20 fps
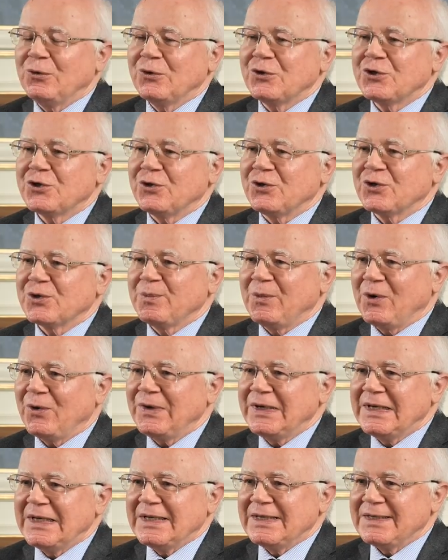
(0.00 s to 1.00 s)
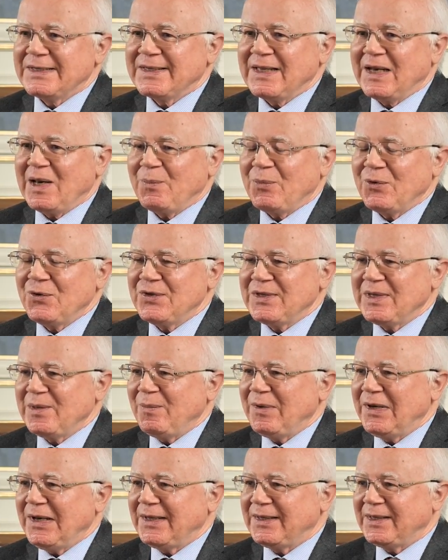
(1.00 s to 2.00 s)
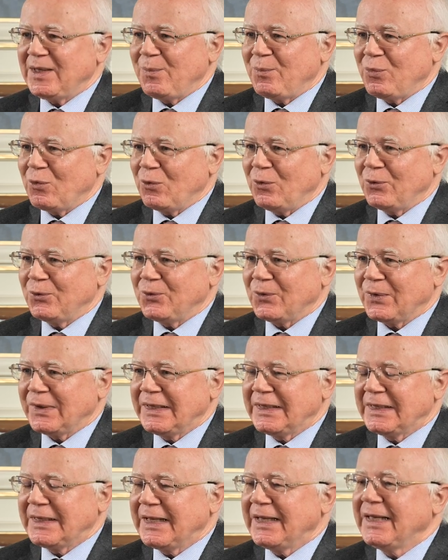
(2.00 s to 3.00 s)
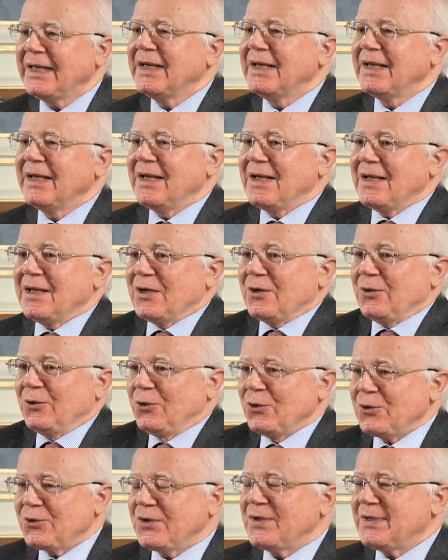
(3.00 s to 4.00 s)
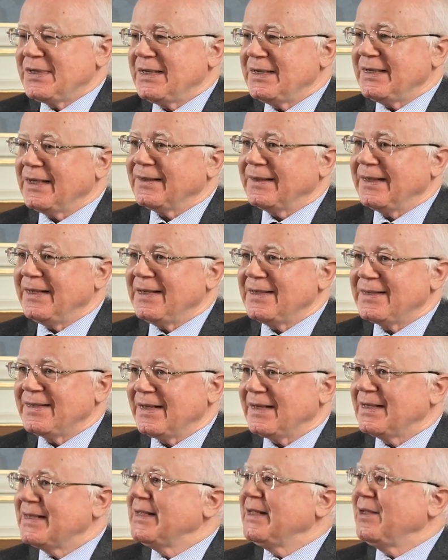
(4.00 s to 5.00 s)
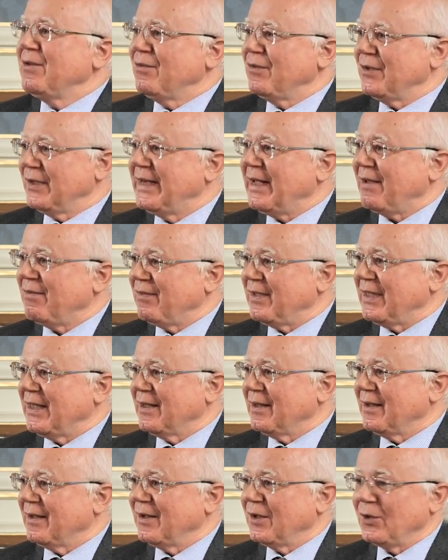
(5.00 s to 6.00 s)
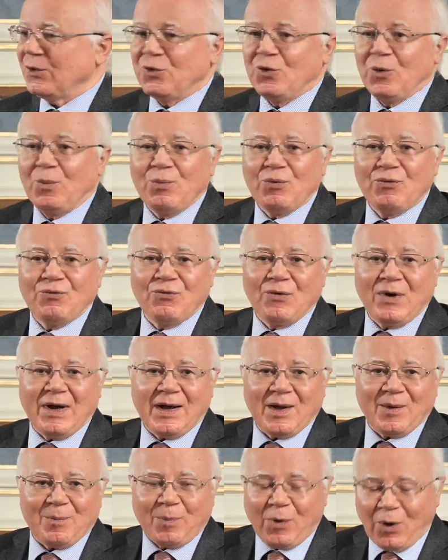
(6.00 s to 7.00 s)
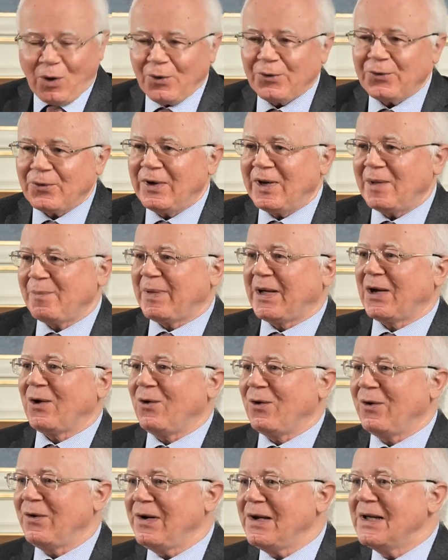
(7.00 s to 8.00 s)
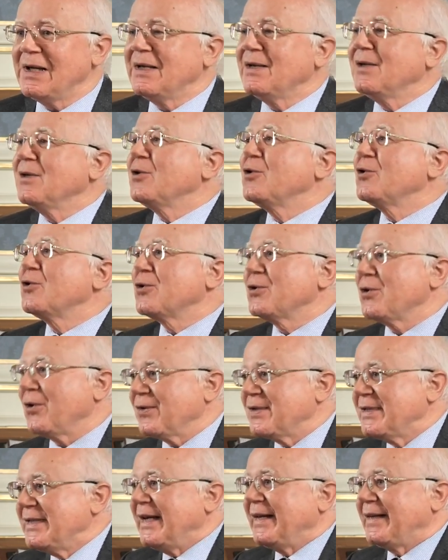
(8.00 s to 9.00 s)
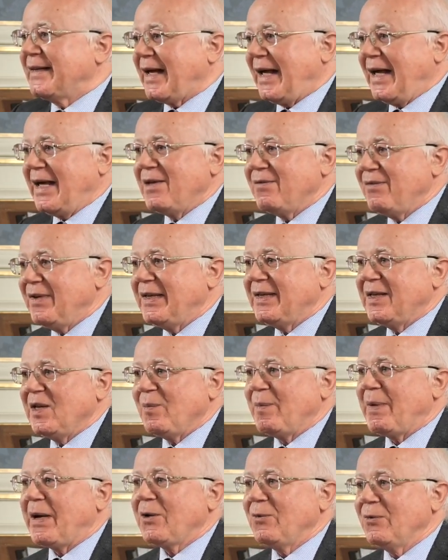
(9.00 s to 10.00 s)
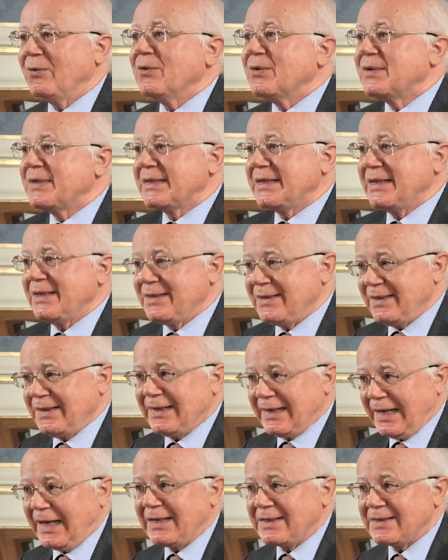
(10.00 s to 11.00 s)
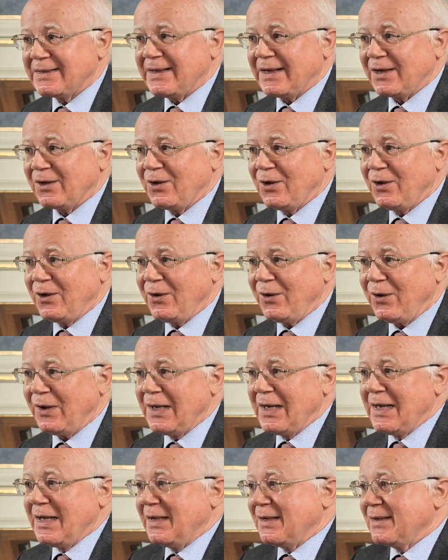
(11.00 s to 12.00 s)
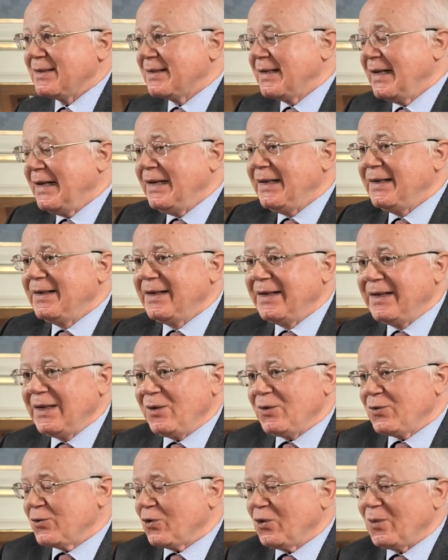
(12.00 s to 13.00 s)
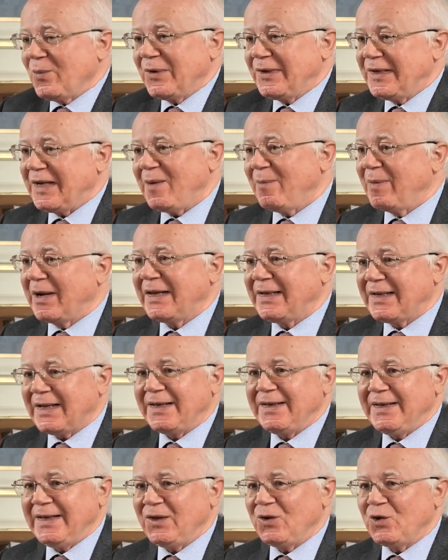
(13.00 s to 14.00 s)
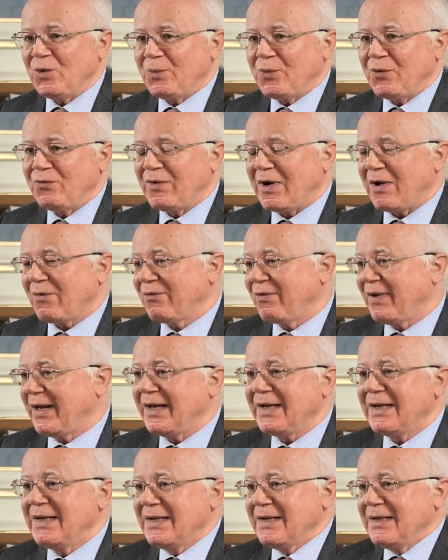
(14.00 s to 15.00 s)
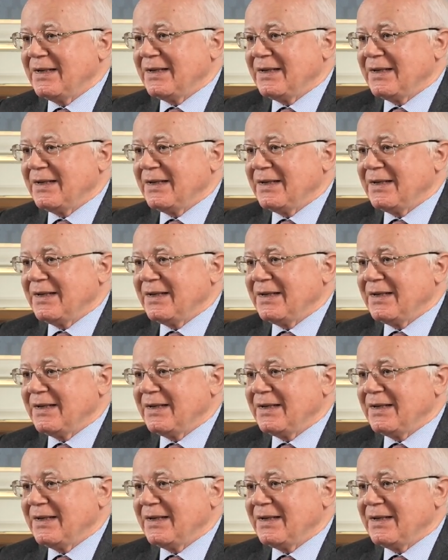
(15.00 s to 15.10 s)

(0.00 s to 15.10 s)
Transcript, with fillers: de changements, c'est la possibilité pour l'autorité de saisir d'initiatives d'avis, euh, de pouvoir prendre la parole sans y être invité par une saisine extérieure. C'est l'idée, sur le modèle britannique, de pouvoir faire